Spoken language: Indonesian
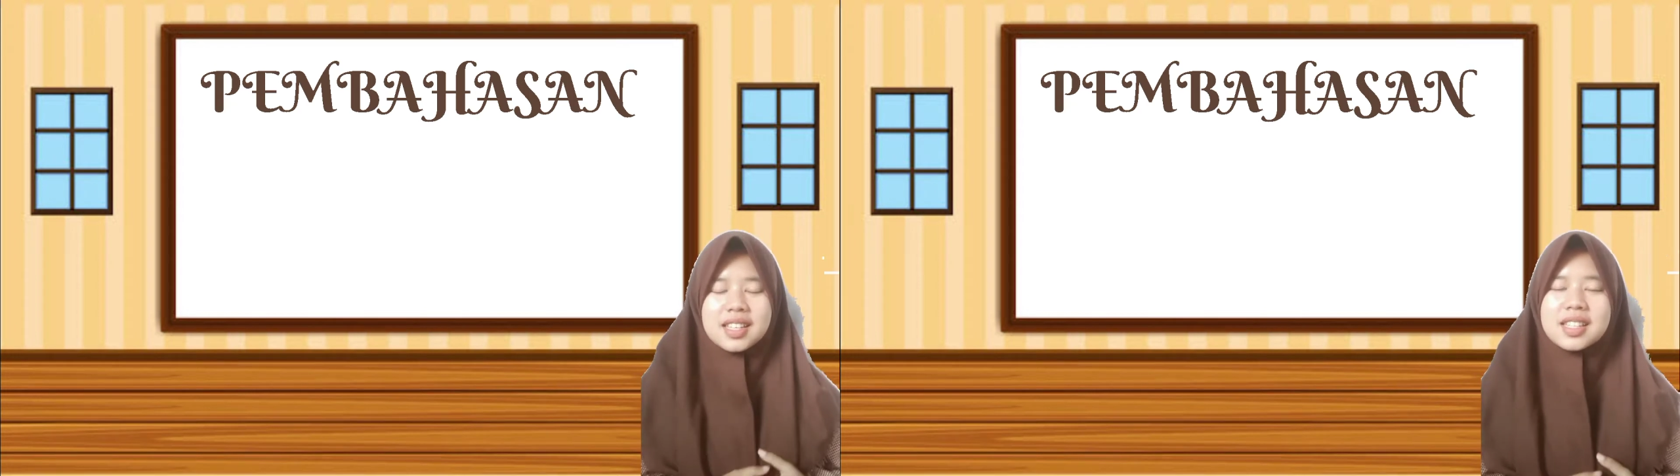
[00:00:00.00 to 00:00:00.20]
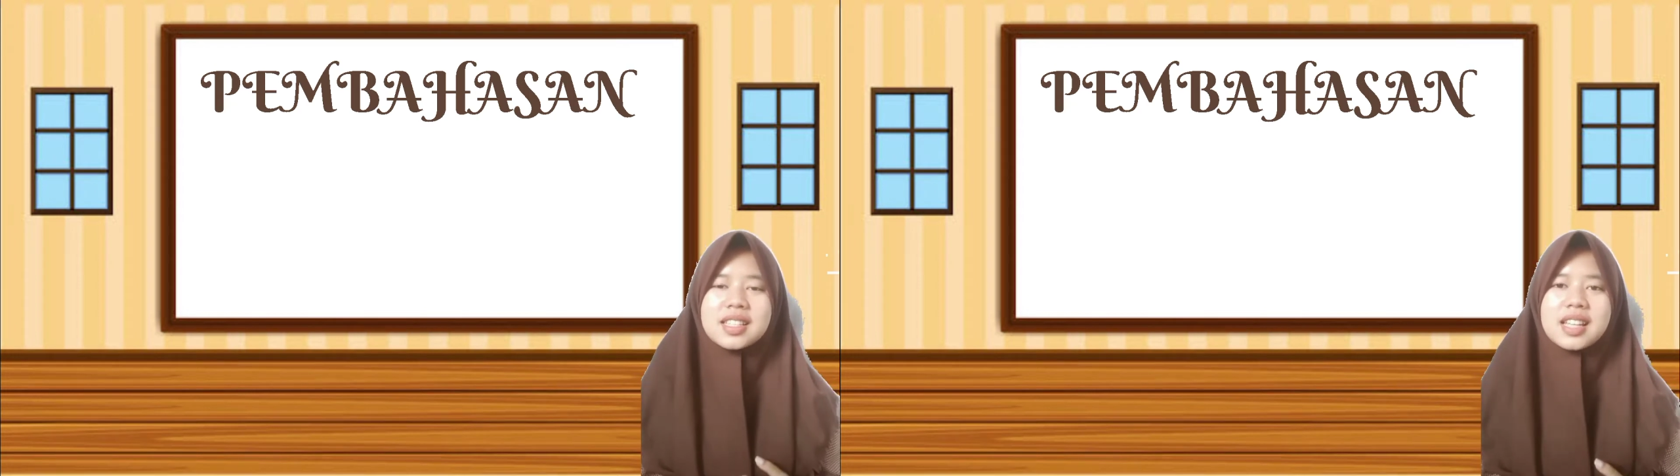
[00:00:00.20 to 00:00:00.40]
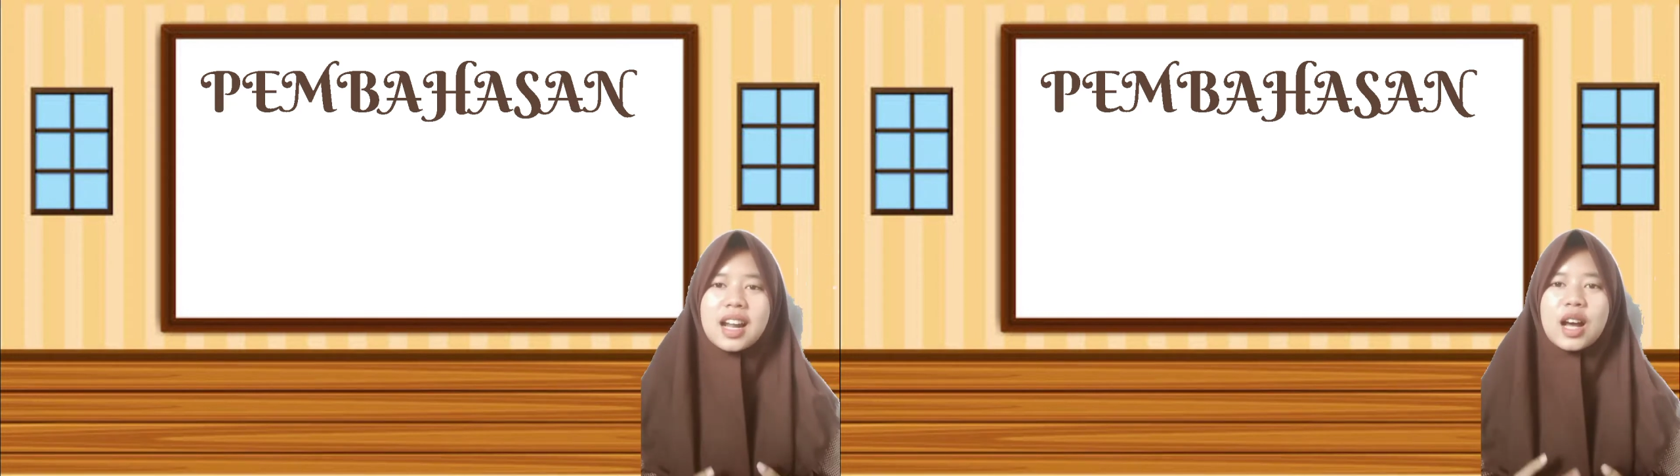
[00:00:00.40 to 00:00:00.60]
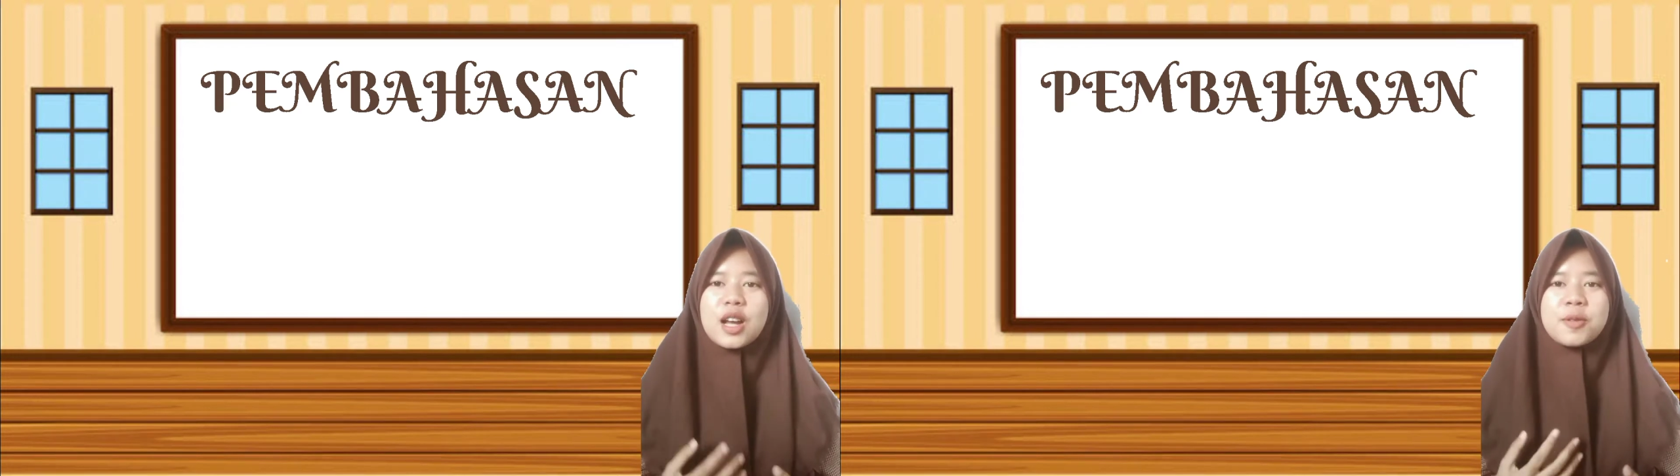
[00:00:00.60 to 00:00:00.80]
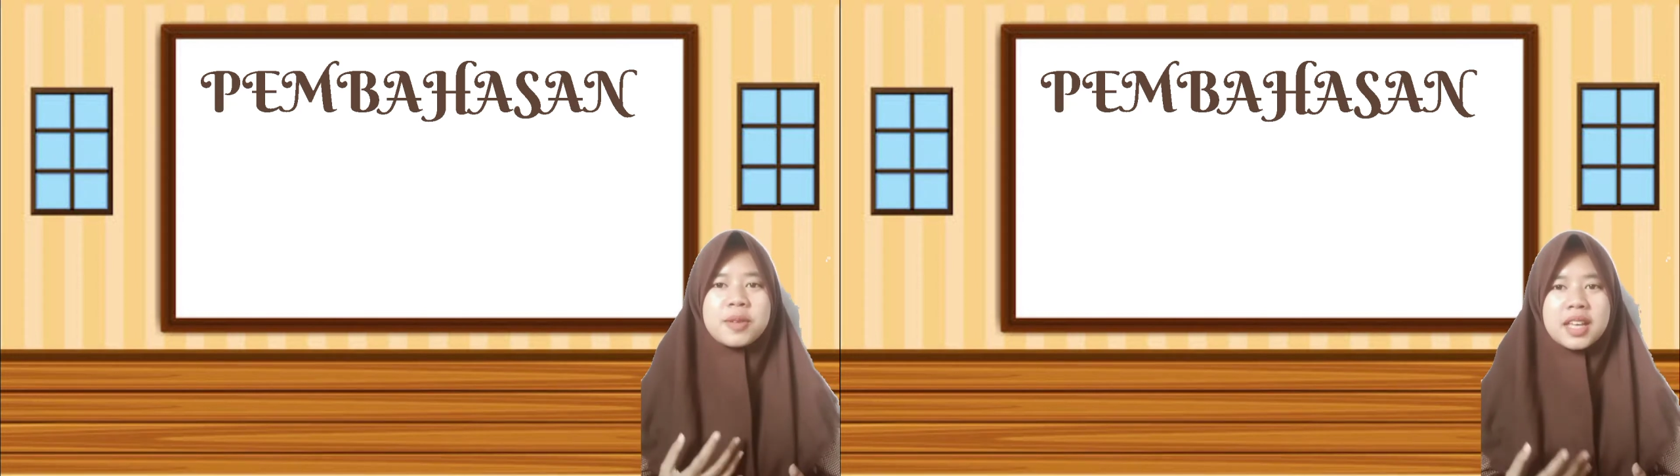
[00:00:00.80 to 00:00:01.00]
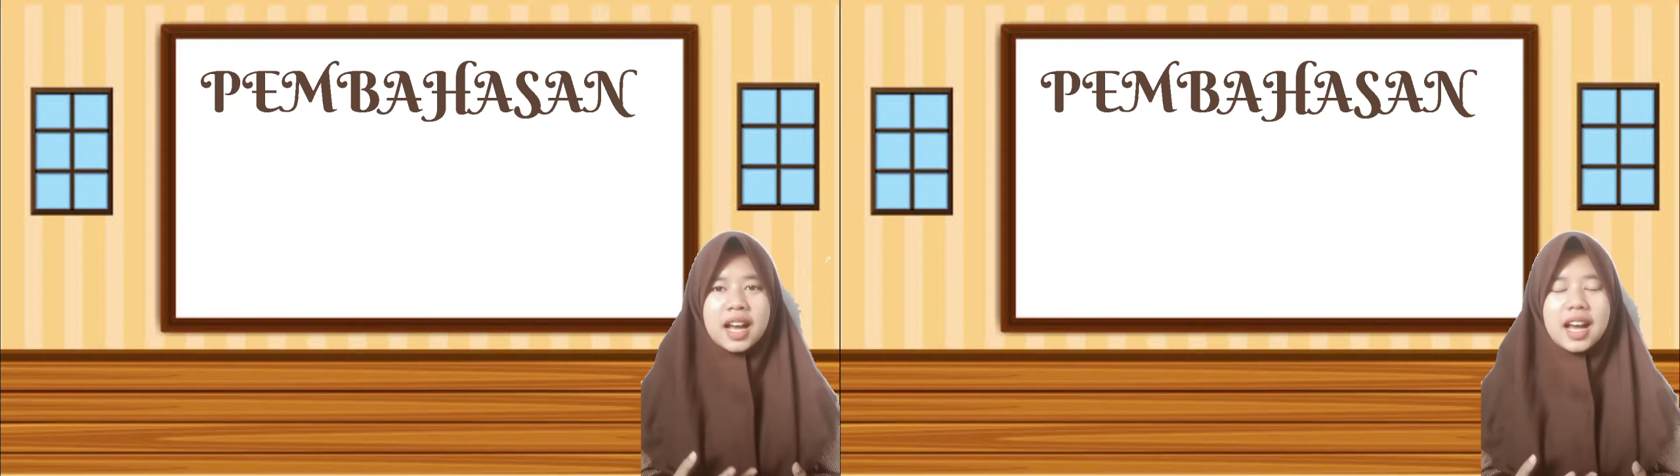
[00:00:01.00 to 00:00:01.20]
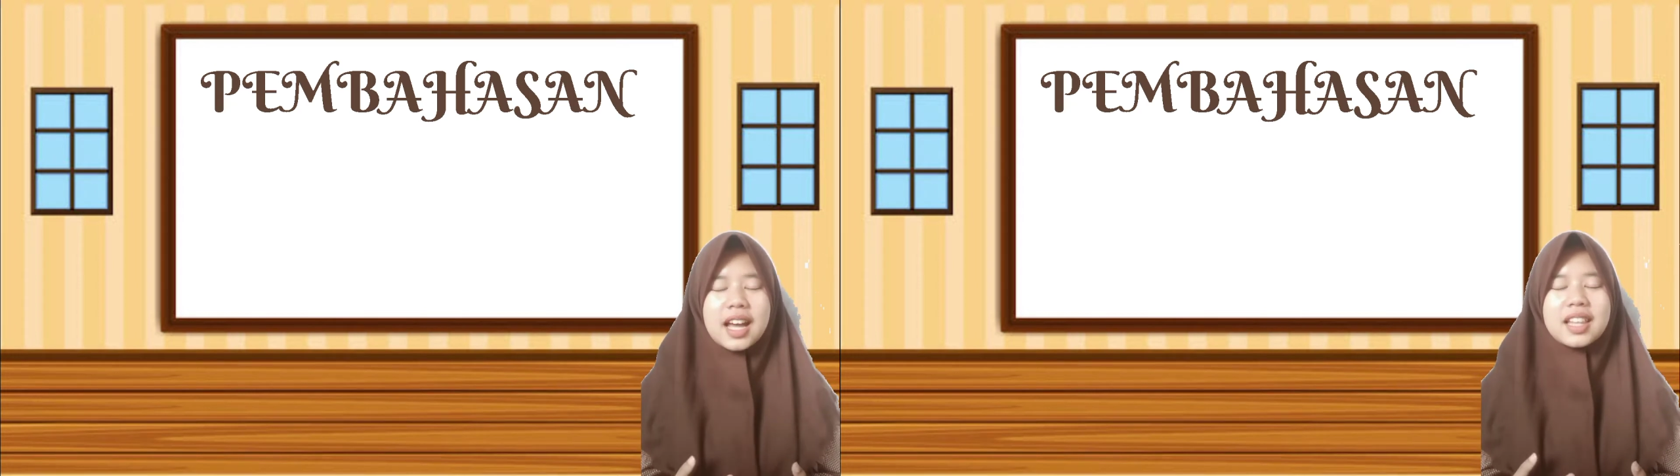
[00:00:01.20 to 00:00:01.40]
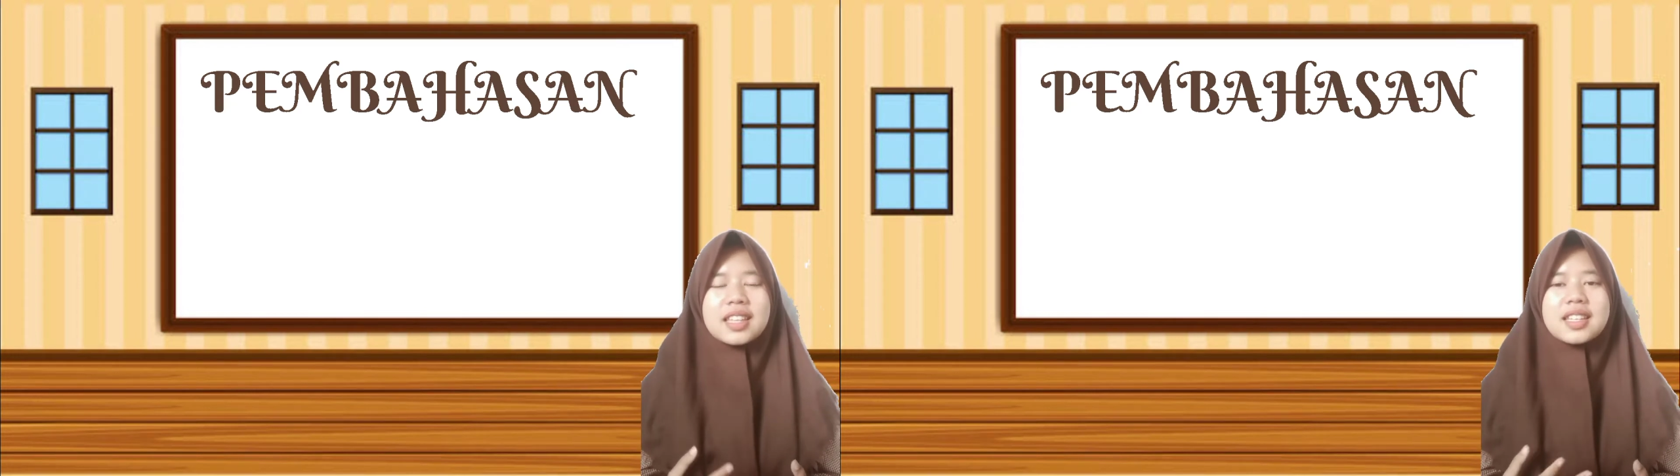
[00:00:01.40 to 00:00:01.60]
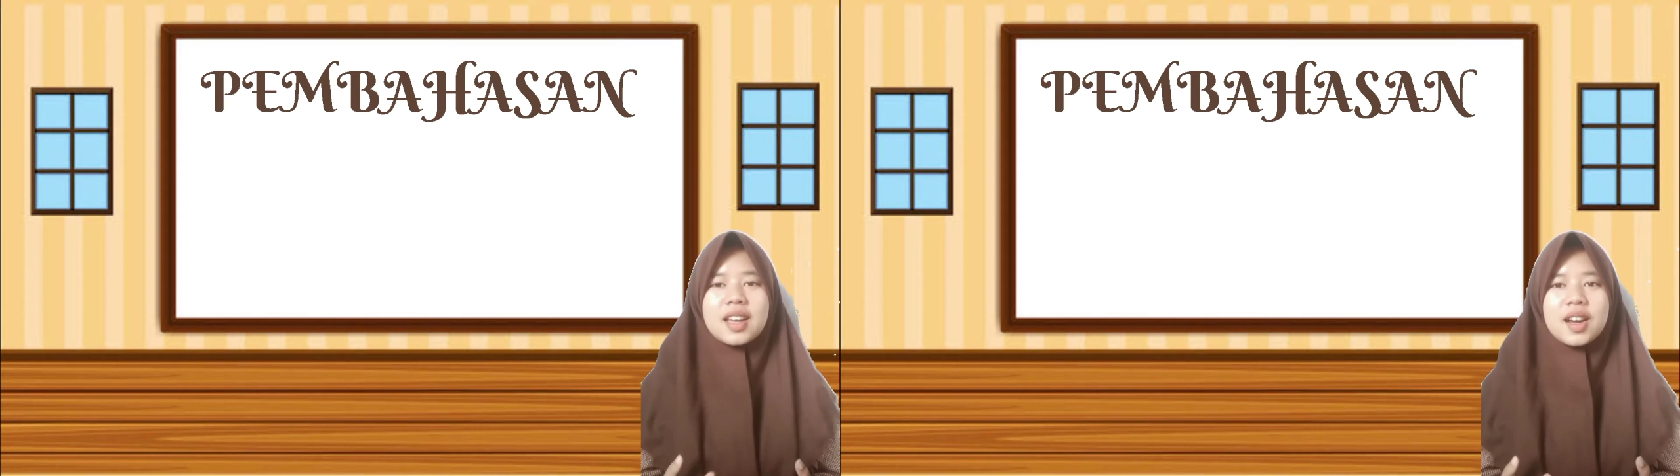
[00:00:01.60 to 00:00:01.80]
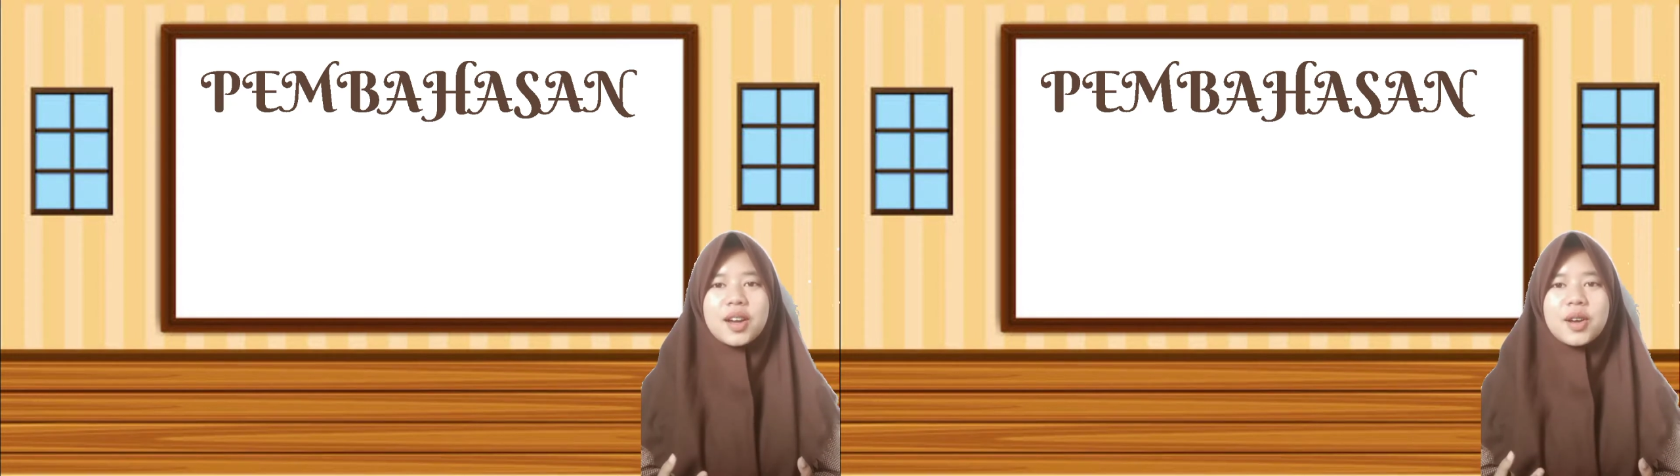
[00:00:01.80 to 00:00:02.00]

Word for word: secara harfiah artinya